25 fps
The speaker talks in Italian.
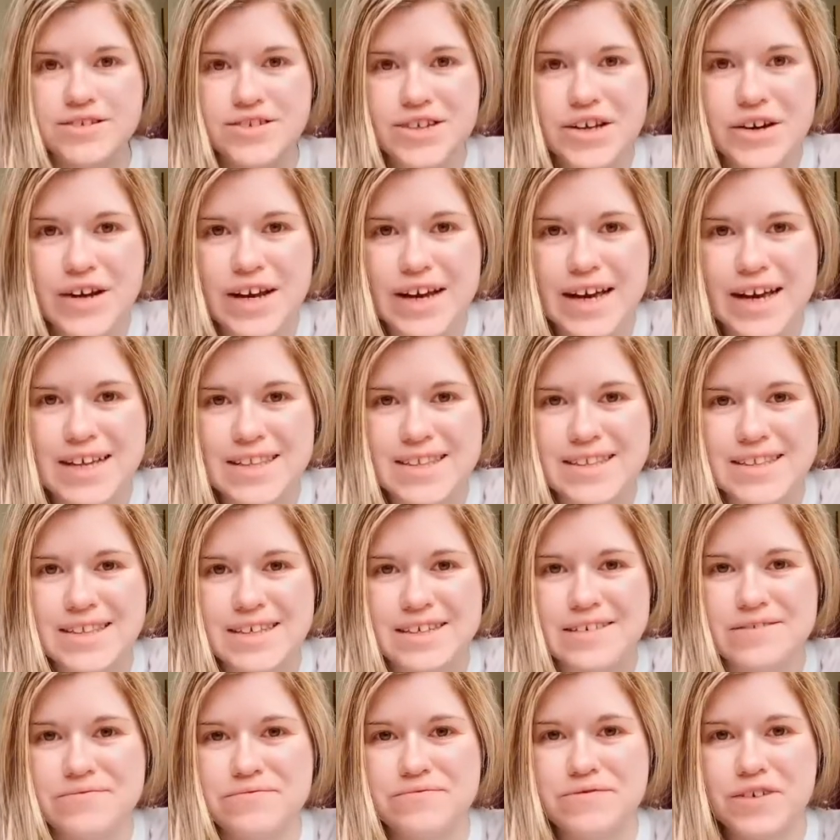Ciao
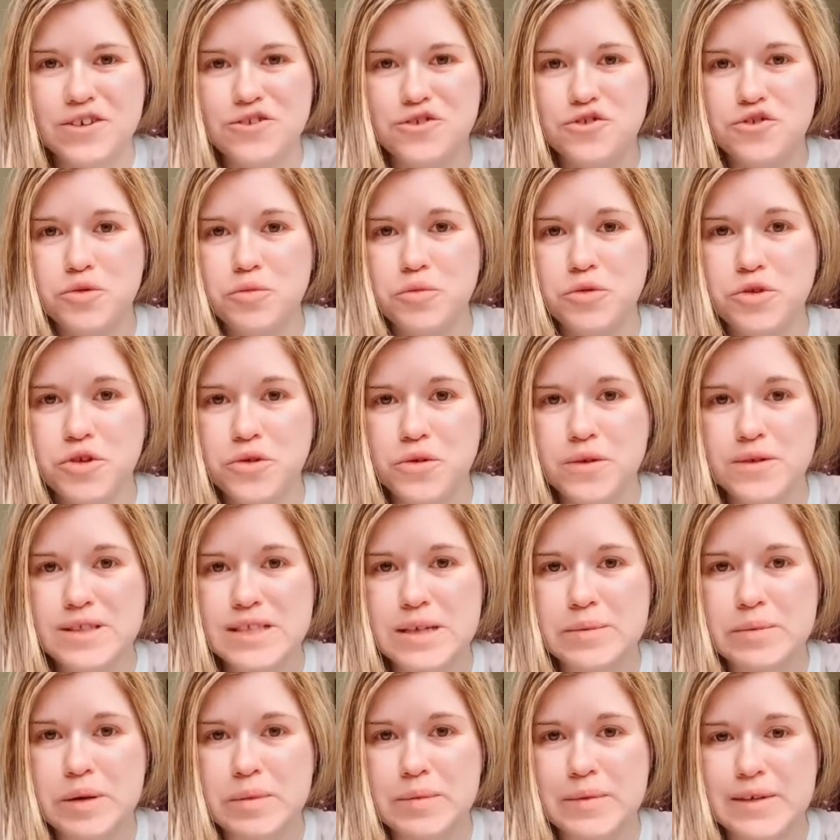ragazzi, faccio subito
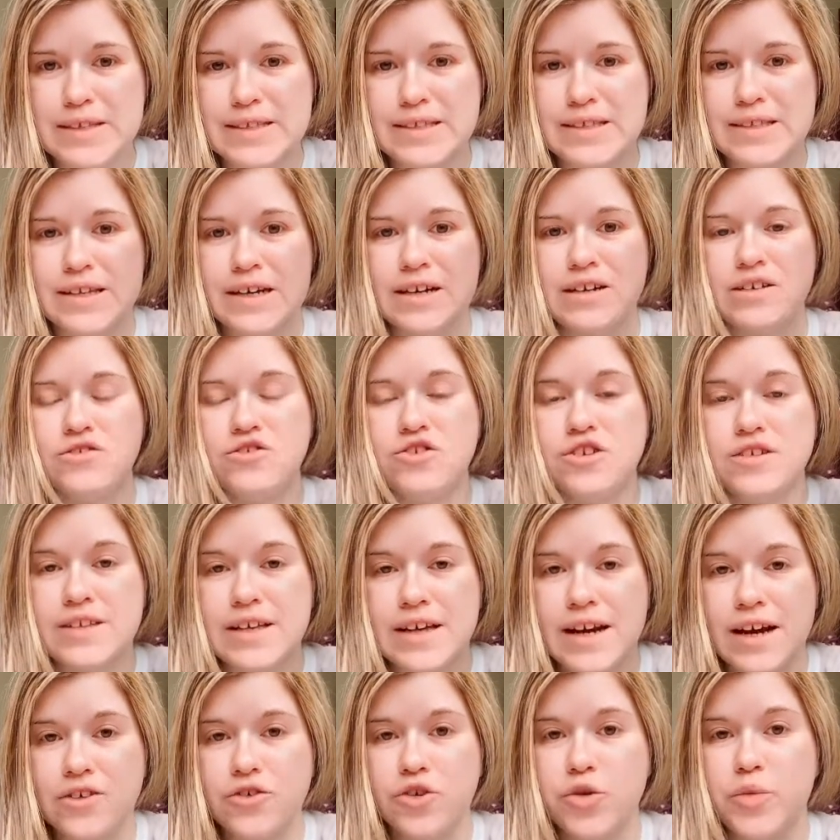questa premessa, ci
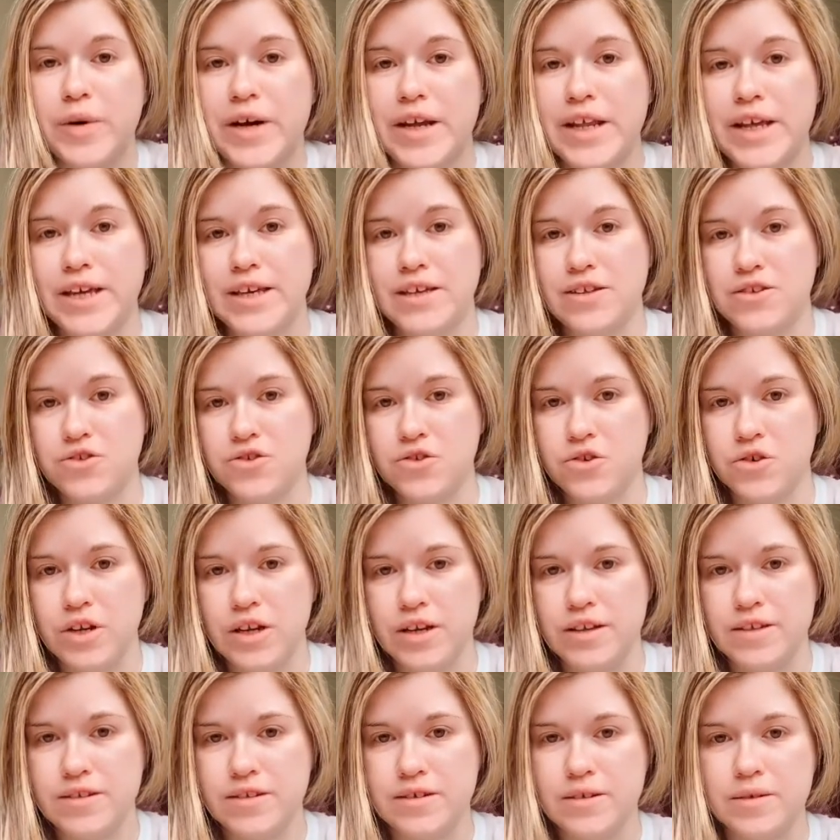saranno parecchie
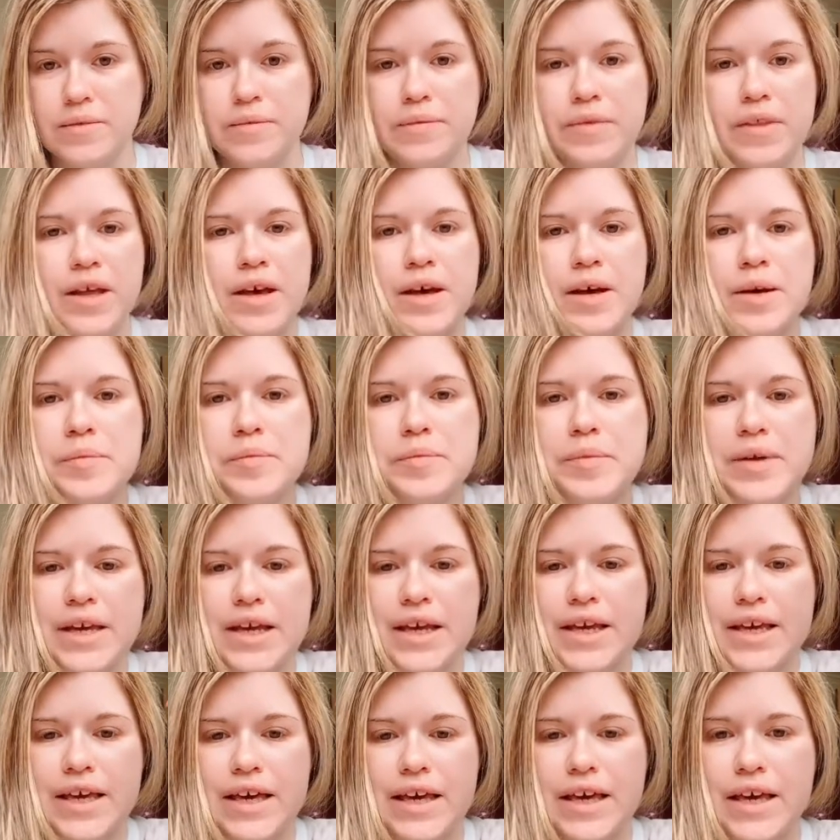stories
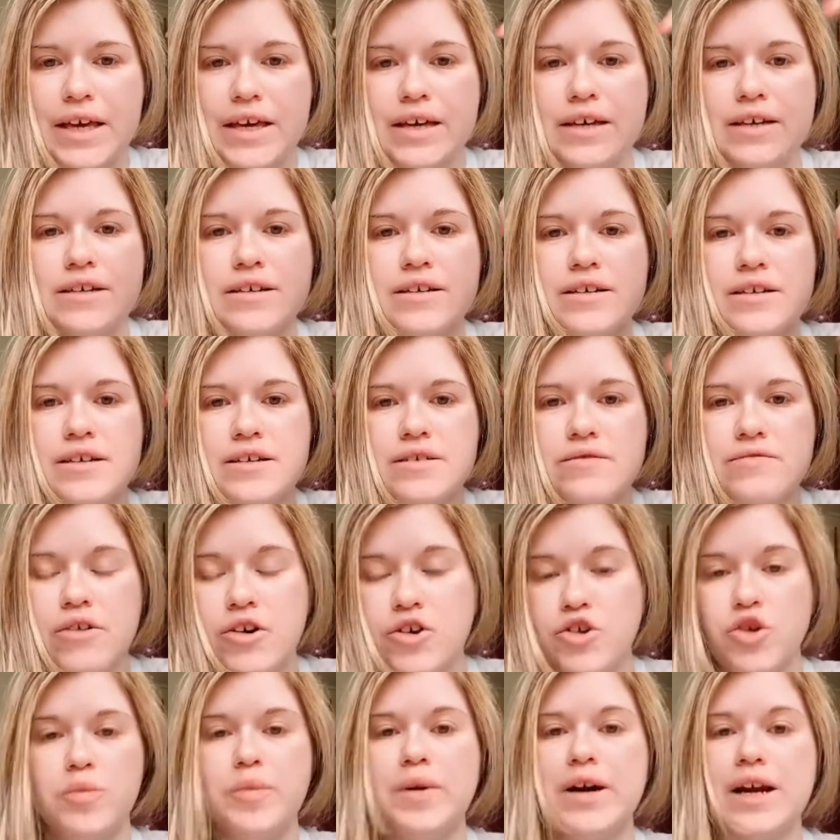perché eh,
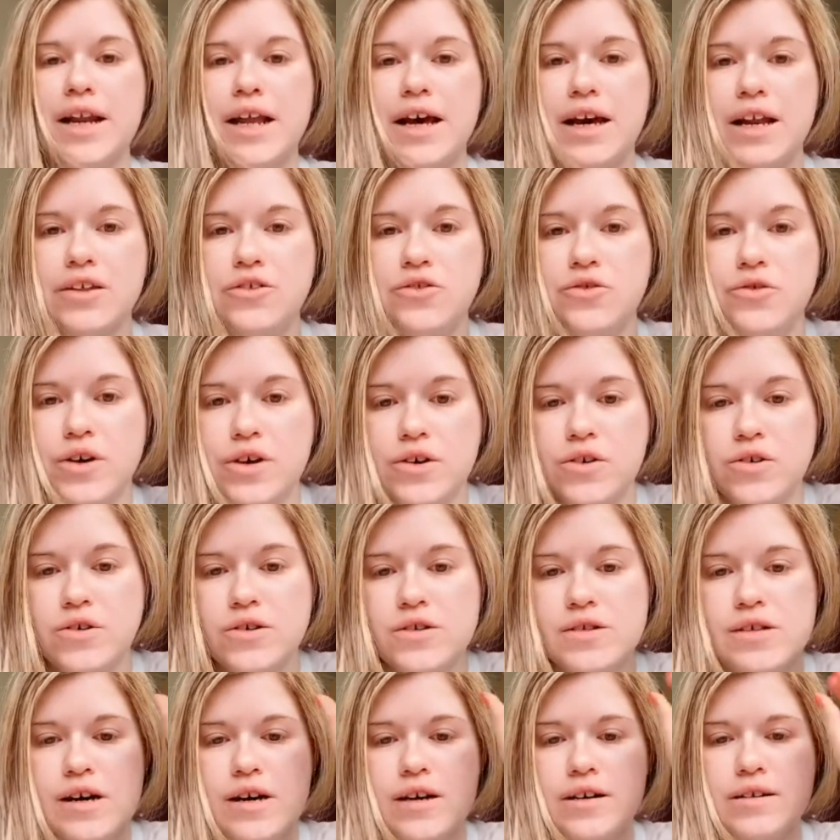voglio parlare di una
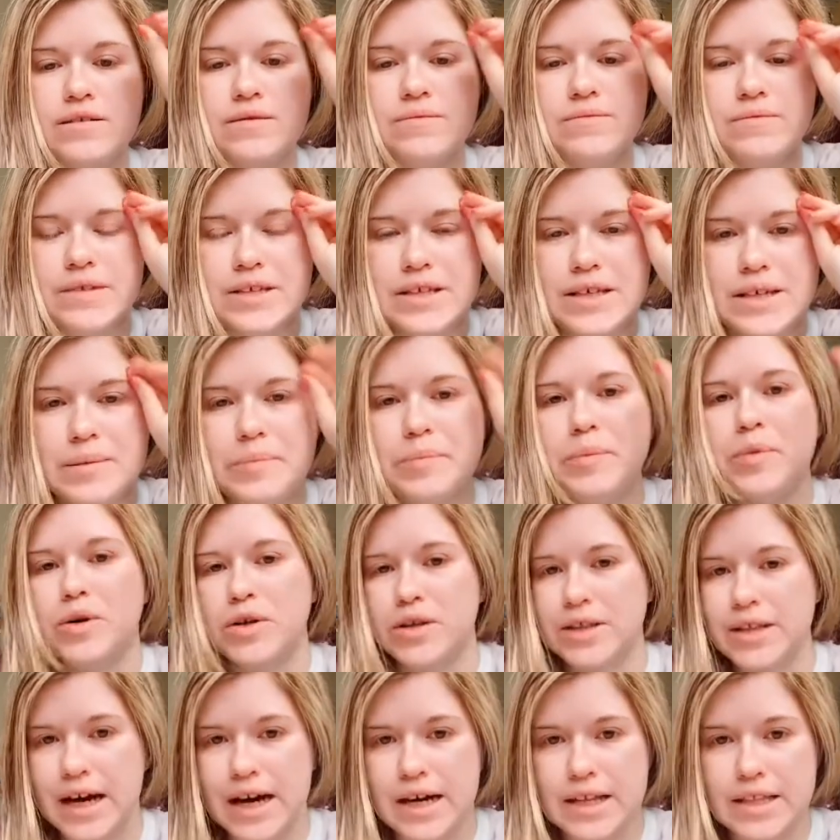cosa
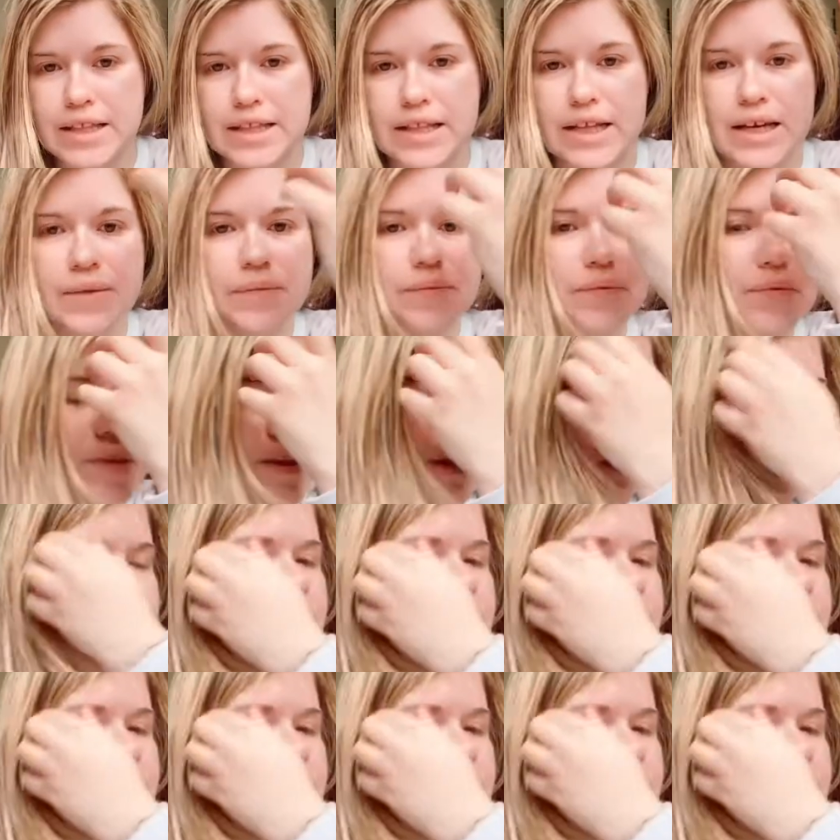importante